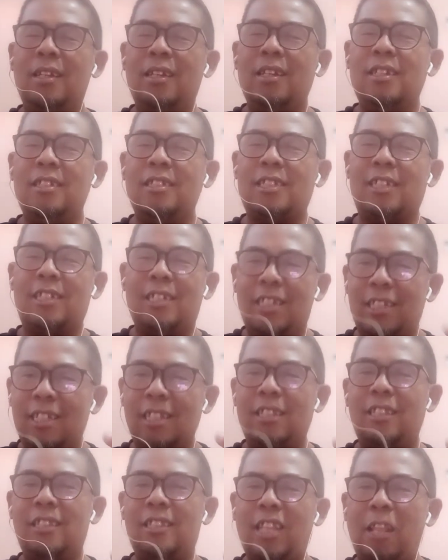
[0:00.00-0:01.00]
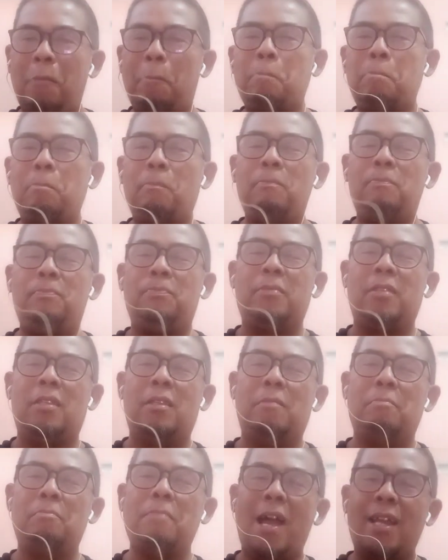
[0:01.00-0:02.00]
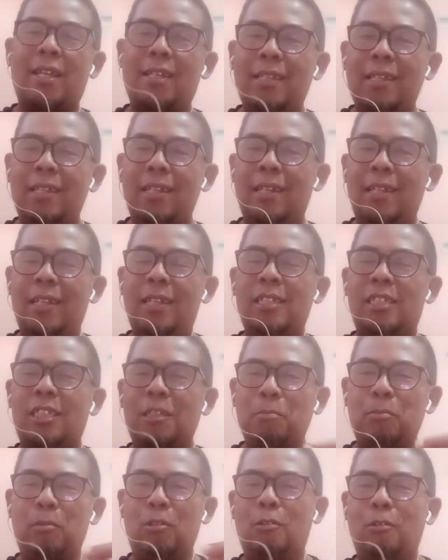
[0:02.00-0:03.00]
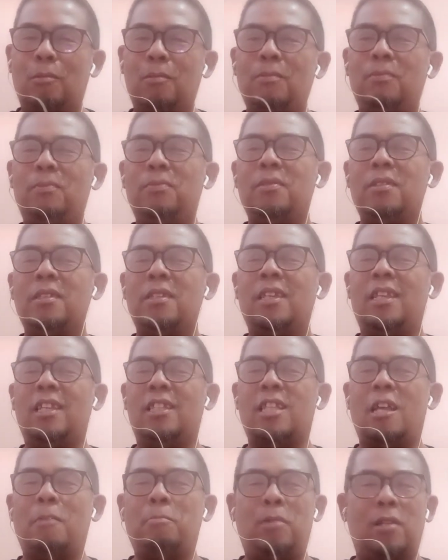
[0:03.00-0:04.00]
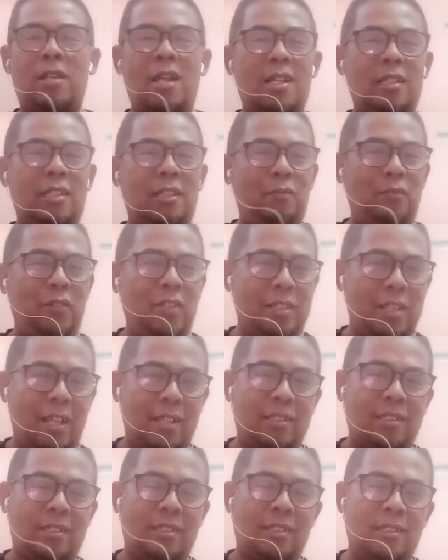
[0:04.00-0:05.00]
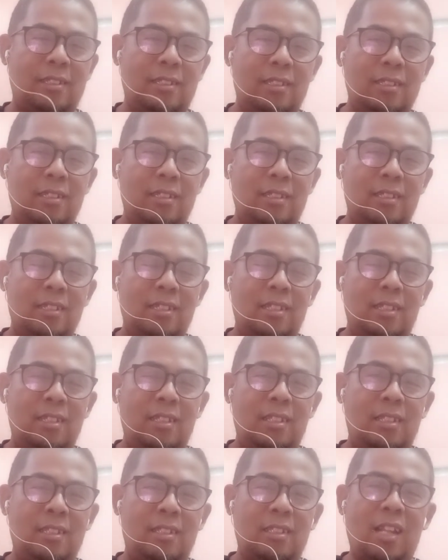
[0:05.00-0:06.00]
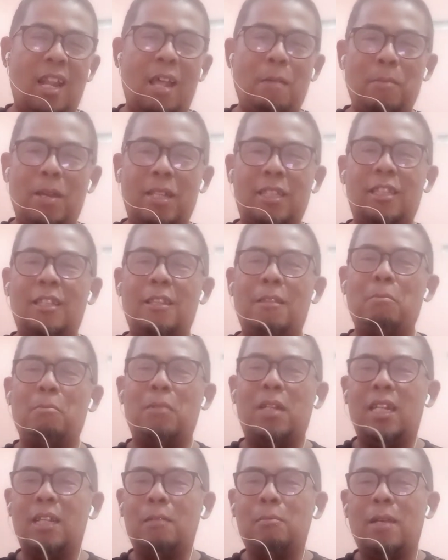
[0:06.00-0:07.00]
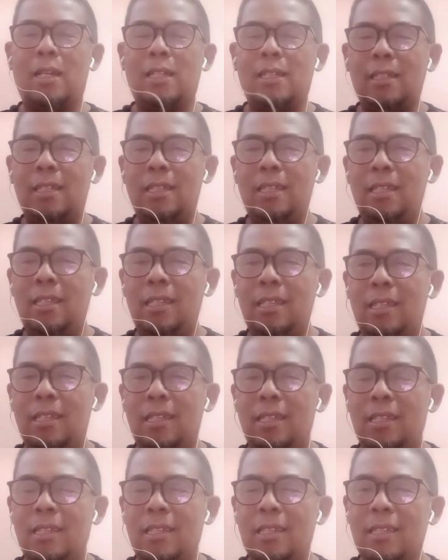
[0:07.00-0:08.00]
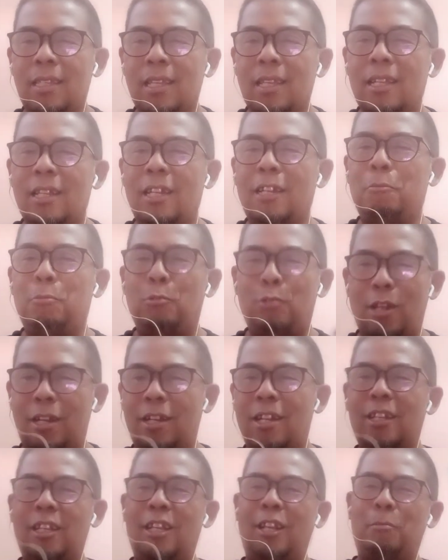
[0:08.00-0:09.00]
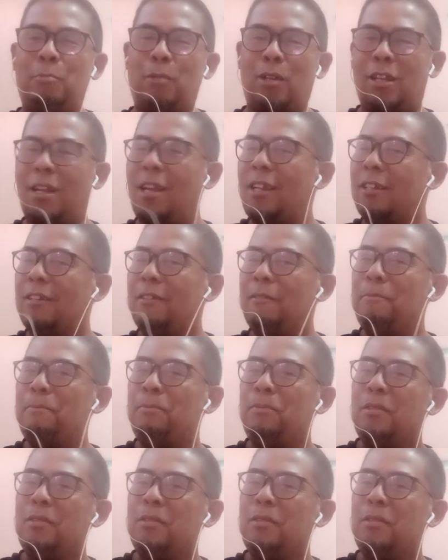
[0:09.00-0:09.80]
sedikit tip pagi ini sebelum kita beraktivitas. Selamat menikmati ya liburan akhir pekan